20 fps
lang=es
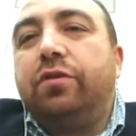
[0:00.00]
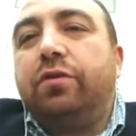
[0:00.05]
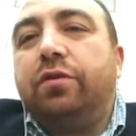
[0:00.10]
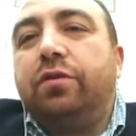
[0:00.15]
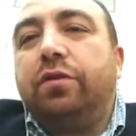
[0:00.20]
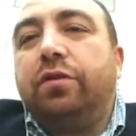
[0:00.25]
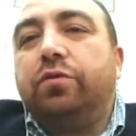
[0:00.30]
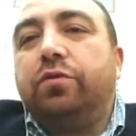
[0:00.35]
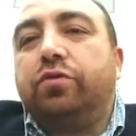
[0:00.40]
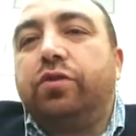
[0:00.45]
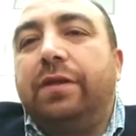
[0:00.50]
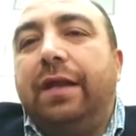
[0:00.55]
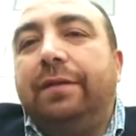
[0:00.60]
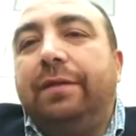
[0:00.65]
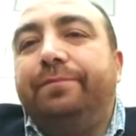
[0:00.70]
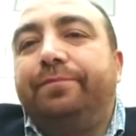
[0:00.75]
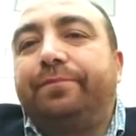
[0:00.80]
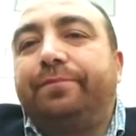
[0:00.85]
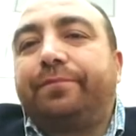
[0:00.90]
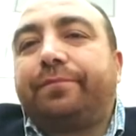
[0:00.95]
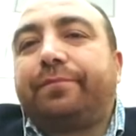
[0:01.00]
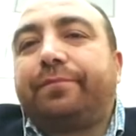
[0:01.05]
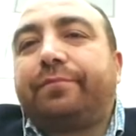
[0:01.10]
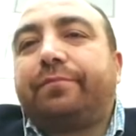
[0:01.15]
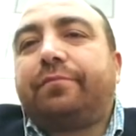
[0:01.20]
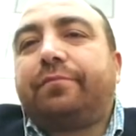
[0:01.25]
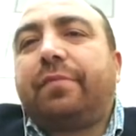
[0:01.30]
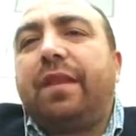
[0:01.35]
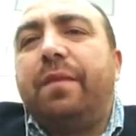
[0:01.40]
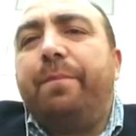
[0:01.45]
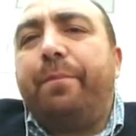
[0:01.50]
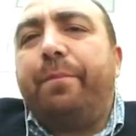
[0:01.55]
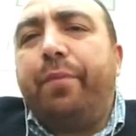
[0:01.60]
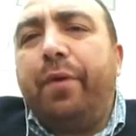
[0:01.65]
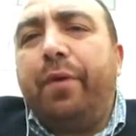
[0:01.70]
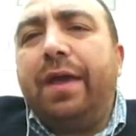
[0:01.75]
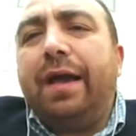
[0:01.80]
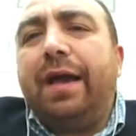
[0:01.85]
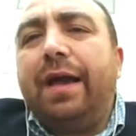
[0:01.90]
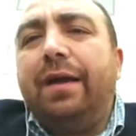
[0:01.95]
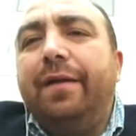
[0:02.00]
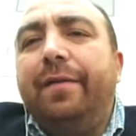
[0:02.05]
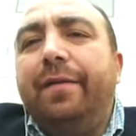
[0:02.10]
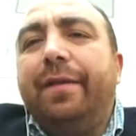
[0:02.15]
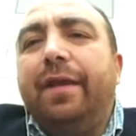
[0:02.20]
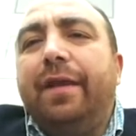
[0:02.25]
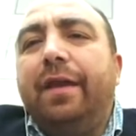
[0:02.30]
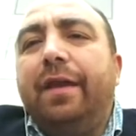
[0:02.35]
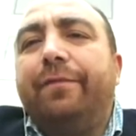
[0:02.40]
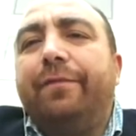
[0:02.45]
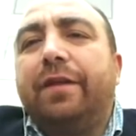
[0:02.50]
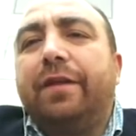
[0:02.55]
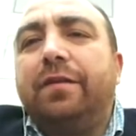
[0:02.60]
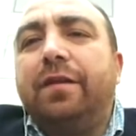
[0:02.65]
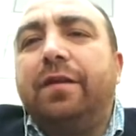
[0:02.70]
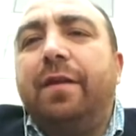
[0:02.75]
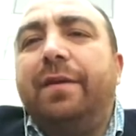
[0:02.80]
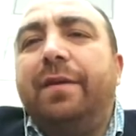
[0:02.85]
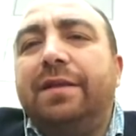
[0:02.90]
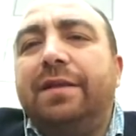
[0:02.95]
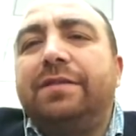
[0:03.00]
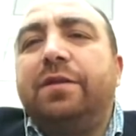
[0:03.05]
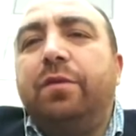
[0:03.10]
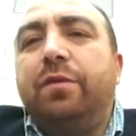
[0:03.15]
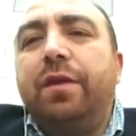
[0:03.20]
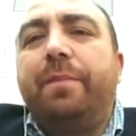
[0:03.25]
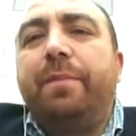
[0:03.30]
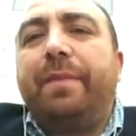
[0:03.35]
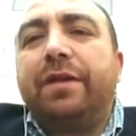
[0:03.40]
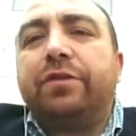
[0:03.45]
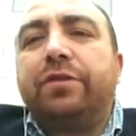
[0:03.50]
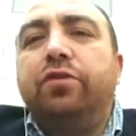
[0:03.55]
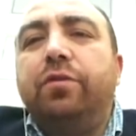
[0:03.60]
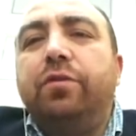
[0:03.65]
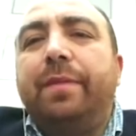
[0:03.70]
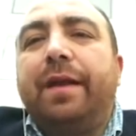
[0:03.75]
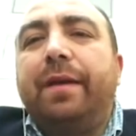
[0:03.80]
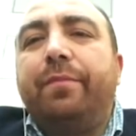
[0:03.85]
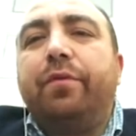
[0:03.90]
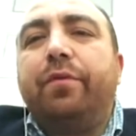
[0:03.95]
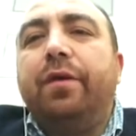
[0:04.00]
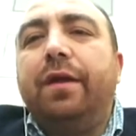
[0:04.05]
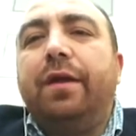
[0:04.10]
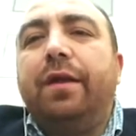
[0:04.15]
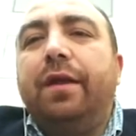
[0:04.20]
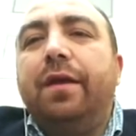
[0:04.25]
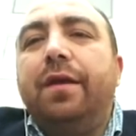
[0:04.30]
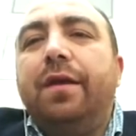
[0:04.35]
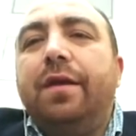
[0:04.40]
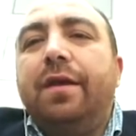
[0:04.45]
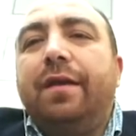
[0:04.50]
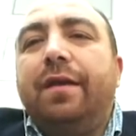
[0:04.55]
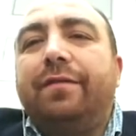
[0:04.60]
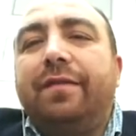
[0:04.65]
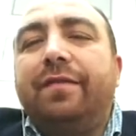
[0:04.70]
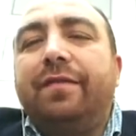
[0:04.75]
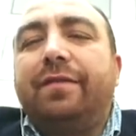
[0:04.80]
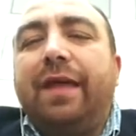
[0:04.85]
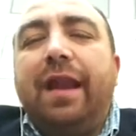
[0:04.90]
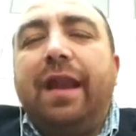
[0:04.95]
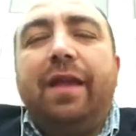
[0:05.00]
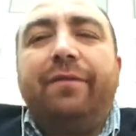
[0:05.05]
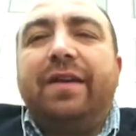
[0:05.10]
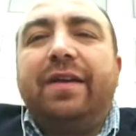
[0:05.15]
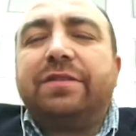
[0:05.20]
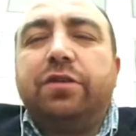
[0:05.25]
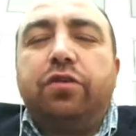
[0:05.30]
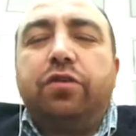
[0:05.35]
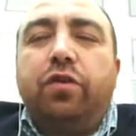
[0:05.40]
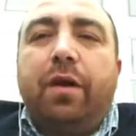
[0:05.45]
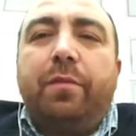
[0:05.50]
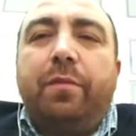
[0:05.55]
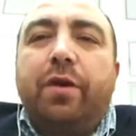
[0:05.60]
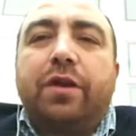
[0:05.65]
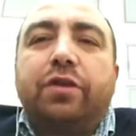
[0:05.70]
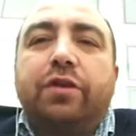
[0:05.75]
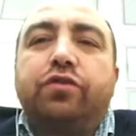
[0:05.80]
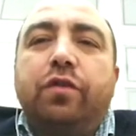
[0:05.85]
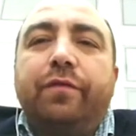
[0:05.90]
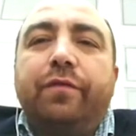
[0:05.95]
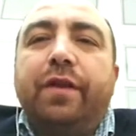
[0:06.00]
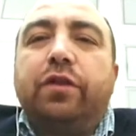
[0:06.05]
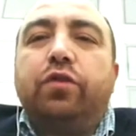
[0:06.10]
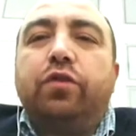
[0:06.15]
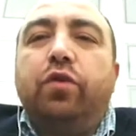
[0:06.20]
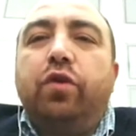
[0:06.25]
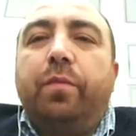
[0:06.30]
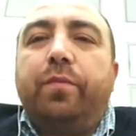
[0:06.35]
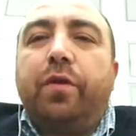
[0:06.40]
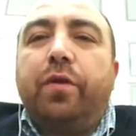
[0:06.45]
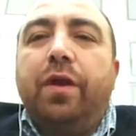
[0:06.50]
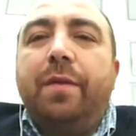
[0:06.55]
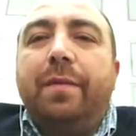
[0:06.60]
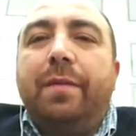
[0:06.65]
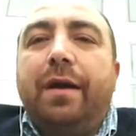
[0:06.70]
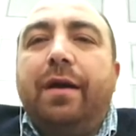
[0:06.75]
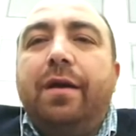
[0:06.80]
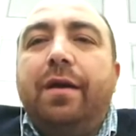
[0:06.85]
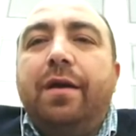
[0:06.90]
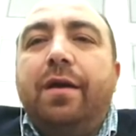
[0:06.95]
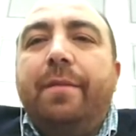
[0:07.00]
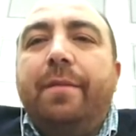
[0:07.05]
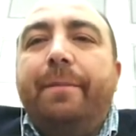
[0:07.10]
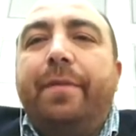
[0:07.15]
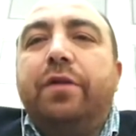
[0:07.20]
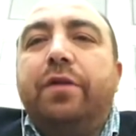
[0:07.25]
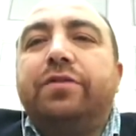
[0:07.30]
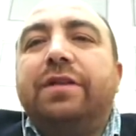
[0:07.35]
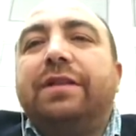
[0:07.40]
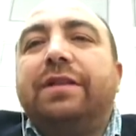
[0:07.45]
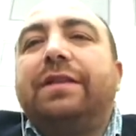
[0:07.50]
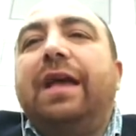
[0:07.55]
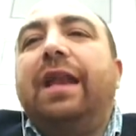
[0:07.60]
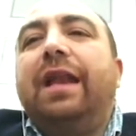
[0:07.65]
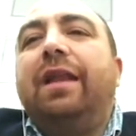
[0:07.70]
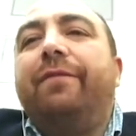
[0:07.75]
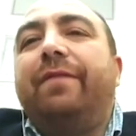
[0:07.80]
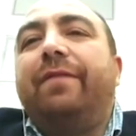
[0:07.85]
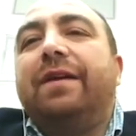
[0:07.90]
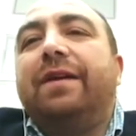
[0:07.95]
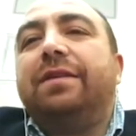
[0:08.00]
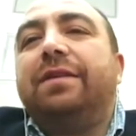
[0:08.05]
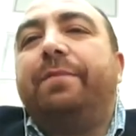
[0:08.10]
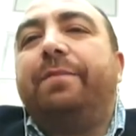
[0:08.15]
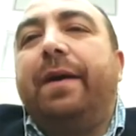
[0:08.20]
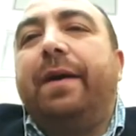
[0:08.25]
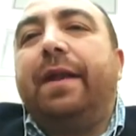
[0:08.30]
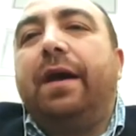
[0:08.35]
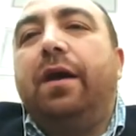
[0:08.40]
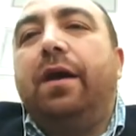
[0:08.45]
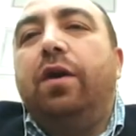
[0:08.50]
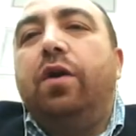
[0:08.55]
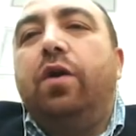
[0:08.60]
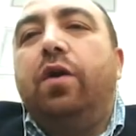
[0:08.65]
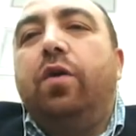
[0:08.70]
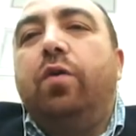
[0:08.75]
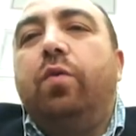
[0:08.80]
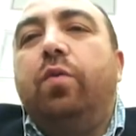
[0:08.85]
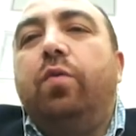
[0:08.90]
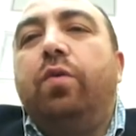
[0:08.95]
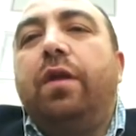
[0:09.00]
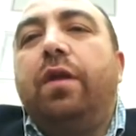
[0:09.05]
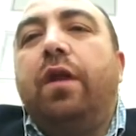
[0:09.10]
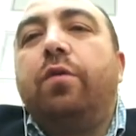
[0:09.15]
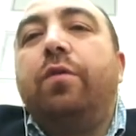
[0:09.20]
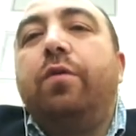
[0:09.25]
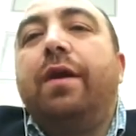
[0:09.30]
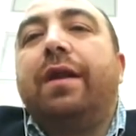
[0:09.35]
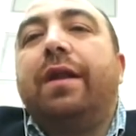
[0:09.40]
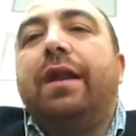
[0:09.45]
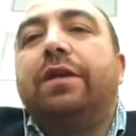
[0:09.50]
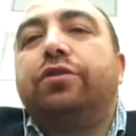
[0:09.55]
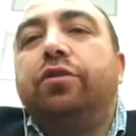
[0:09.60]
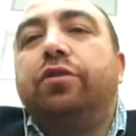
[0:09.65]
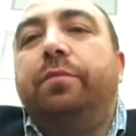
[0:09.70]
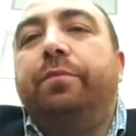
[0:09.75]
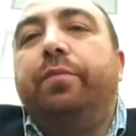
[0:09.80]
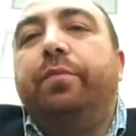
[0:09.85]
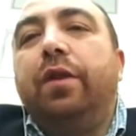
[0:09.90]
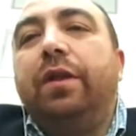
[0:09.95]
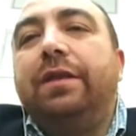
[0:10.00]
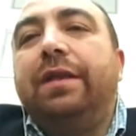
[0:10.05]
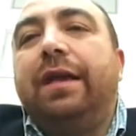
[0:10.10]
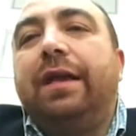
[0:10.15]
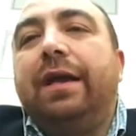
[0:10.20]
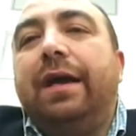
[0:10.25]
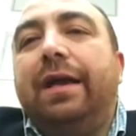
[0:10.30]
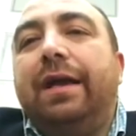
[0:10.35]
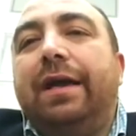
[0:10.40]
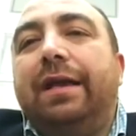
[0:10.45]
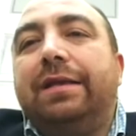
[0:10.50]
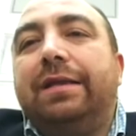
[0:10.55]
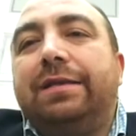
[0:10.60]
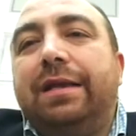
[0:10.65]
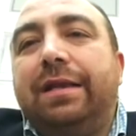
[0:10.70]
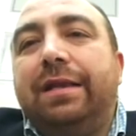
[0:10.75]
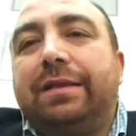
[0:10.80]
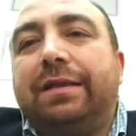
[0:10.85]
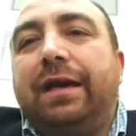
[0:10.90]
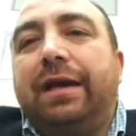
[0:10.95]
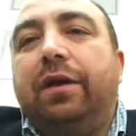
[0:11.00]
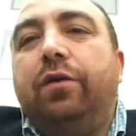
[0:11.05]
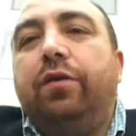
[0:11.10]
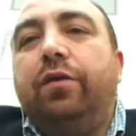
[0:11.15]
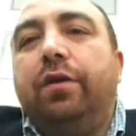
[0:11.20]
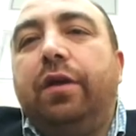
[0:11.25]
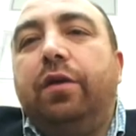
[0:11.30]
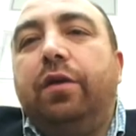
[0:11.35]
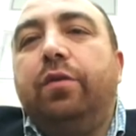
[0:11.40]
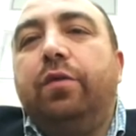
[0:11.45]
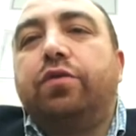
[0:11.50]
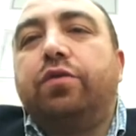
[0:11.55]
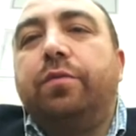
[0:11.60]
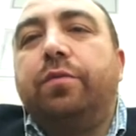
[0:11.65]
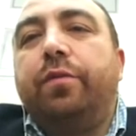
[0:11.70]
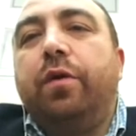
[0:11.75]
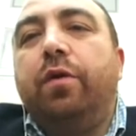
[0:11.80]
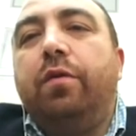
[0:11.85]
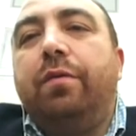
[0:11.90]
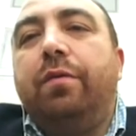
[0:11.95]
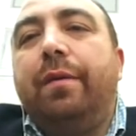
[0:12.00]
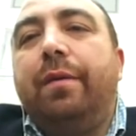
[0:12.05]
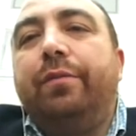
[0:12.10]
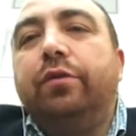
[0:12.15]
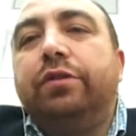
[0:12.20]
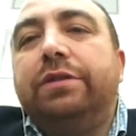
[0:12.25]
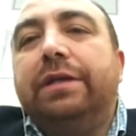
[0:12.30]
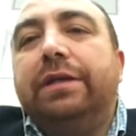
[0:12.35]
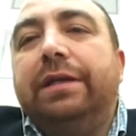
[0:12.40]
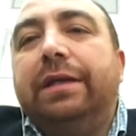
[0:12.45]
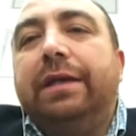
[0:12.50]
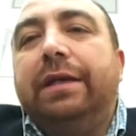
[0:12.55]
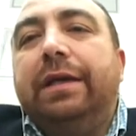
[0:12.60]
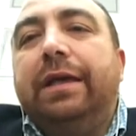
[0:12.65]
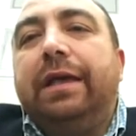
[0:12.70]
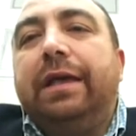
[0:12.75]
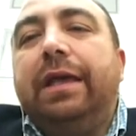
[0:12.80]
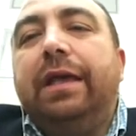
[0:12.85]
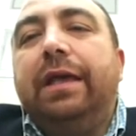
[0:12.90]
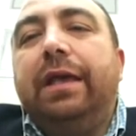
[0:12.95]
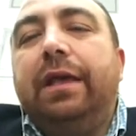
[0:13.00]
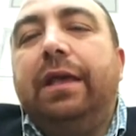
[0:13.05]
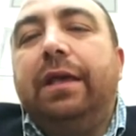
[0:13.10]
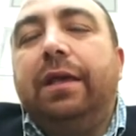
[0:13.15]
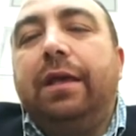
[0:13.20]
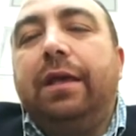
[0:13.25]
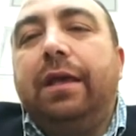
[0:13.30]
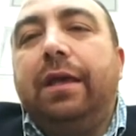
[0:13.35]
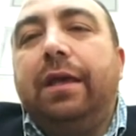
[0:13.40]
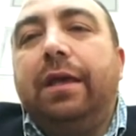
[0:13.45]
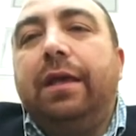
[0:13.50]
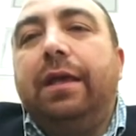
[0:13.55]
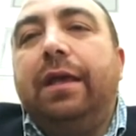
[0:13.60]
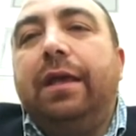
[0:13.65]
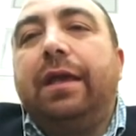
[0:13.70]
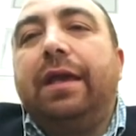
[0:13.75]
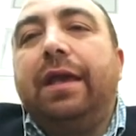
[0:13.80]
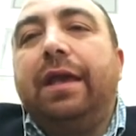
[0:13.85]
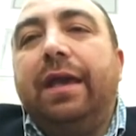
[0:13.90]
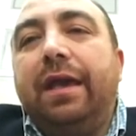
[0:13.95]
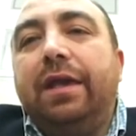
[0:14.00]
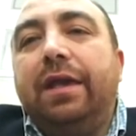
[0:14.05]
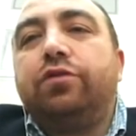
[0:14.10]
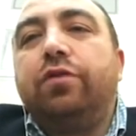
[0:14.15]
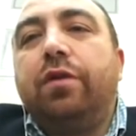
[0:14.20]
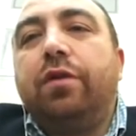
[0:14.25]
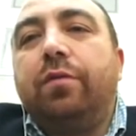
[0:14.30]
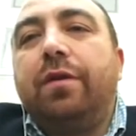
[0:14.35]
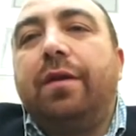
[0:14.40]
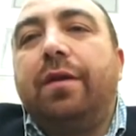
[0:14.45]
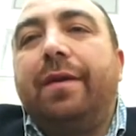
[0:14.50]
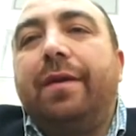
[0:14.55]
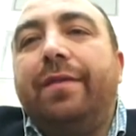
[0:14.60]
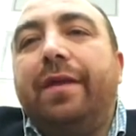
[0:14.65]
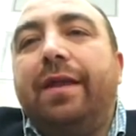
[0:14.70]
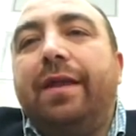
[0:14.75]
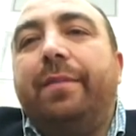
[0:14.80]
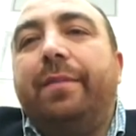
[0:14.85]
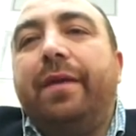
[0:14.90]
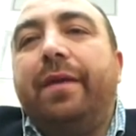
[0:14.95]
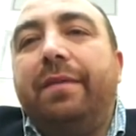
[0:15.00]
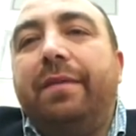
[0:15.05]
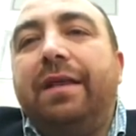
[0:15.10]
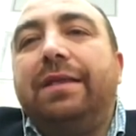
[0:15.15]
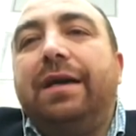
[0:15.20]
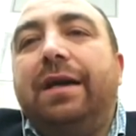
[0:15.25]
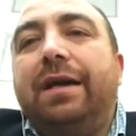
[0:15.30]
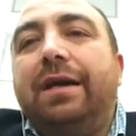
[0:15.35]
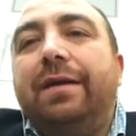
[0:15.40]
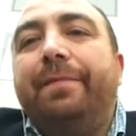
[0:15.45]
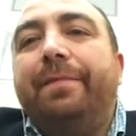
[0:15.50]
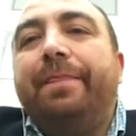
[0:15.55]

Constitucional pueda efectivamente ser un espacio para poder sentar las bases, no vamos a resolver todos los problemas, pero sentar las bases para una nueva relación política entre el Estado y nuestro pueblo mapuche y, eh, que eso de alguna manera permita